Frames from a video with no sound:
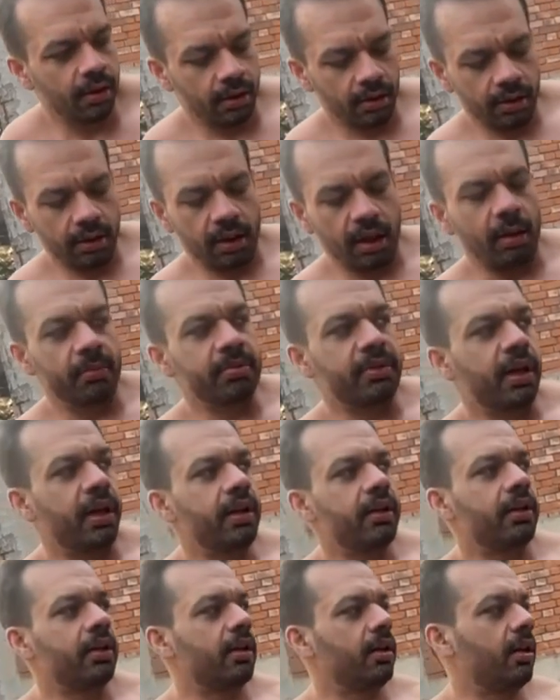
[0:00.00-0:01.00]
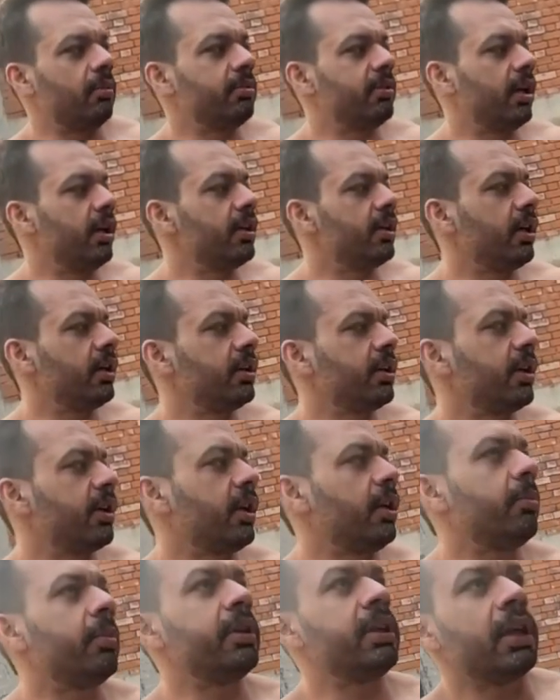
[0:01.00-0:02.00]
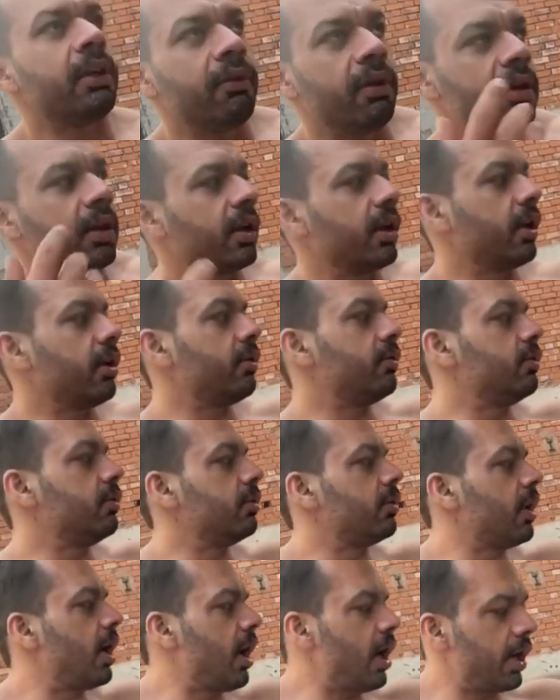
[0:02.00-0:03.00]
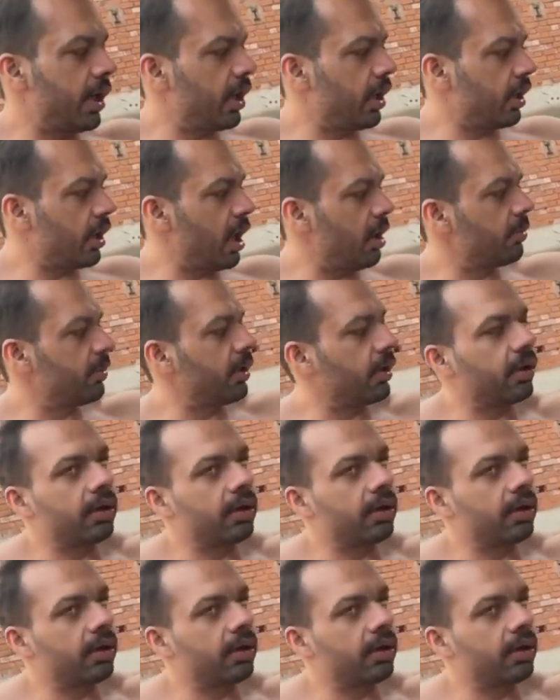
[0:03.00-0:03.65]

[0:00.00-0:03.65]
एब्स लेआउट लुकिंग ह्यूज एंड लीन क्या इस